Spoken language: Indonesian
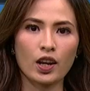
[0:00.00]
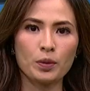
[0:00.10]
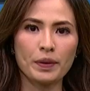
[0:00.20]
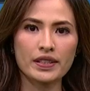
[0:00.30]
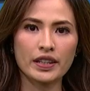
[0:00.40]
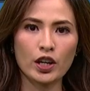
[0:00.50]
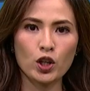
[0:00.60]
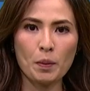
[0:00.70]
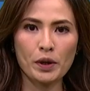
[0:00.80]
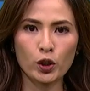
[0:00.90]
Calon Presiden
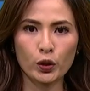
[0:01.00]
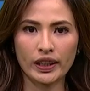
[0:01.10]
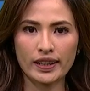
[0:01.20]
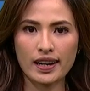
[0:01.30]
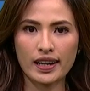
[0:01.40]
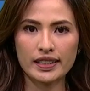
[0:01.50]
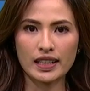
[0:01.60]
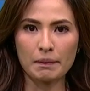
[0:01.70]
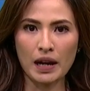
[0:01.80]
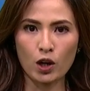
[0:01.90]
nomor urut 3
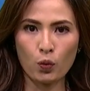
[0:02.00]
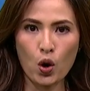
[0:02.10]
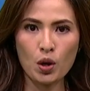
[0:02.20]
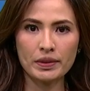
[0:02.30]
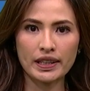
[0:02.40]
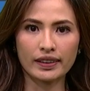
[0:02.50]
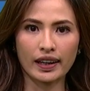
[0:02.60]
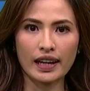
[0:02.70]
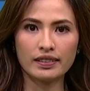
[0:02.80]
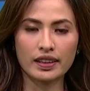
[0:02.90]
Ganjar Pranowo
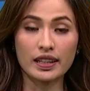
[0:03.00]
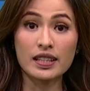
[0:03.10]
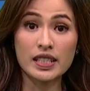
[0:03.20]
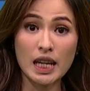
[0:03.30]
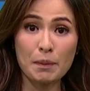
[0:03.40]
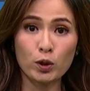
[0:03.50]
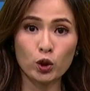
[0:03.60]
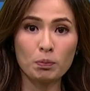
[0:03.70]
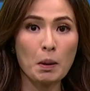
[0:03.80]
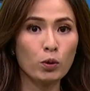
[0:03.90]
menyatakan dirinya siap
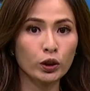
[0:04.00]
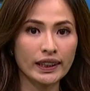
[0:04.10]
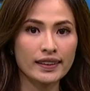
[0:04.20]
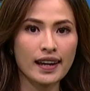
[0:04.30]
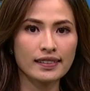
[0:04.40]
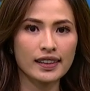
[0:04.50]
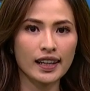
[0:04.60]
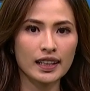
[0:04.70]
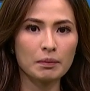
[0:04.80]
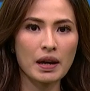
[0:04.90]
untuk memutihkan
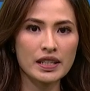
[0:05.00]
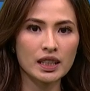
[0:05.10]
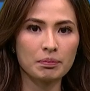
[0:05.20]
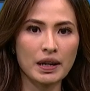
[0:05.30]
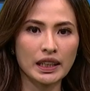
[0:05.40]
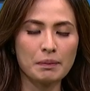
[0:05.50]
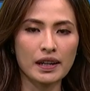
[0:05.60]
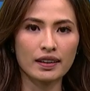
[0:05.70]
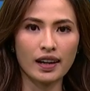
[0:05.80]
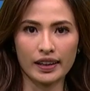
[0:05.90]
kredit macet bagi
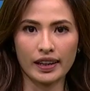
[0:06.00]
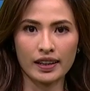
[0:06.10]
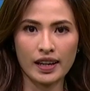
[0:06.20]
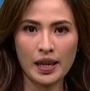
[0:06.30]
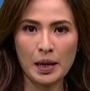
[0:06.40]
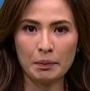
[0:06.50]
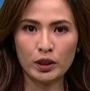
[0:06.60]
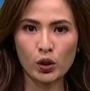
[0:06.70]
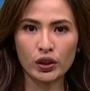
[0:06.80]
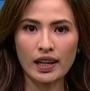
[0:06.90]
para nelayan.
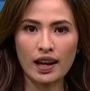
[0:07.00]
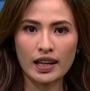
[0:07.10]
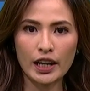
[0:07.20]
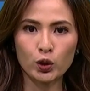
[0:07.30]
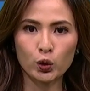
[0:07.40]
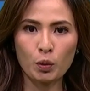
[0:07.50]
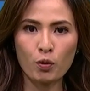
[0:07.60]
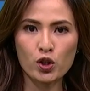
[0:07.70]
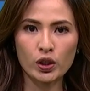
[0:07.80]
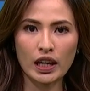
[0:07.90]
Menurutnya langkah itu untuk
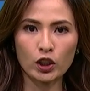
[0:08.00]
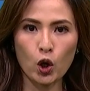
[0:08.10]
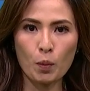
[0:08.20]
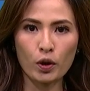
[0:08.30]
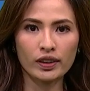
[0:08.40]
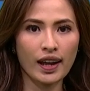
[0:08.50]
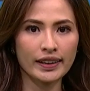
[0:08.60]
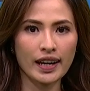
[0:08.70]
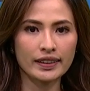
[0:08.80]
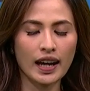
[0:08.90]
mewujudkan kelompok
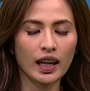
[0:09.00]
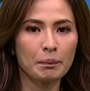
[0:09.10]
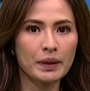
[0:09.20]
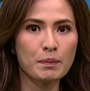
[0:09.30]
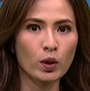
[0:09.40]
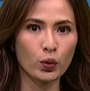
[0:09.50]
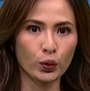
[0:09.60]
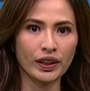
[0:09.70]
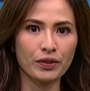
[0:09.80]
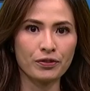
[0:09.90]
nelayan yang lebih
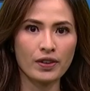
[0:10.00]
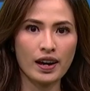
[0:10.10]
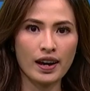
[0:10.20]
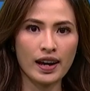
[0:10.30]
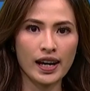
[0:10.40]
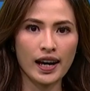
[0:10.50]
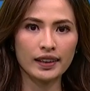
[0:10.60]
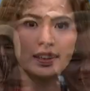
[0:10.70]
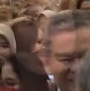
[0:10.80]
produktif. Hal